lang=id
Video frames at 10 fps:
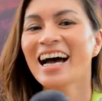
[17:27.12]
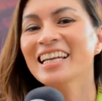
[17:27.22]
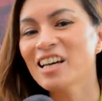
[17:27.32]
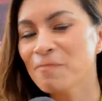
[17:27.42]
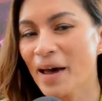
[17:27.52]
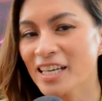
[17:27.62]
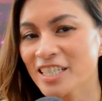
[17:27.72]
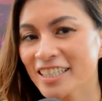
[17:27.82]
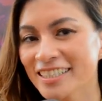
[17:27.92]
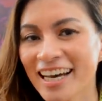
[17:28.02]
I Love
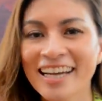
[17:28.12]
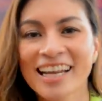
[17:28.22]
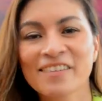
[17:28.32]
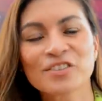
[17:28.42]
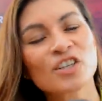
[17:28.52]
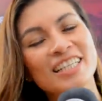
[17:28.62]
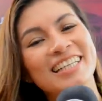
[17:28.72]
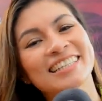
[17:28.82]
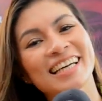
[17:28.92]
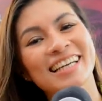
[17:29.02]
Fashion, I Love
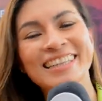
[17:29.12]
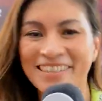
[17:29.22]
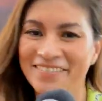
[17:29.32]
Socialita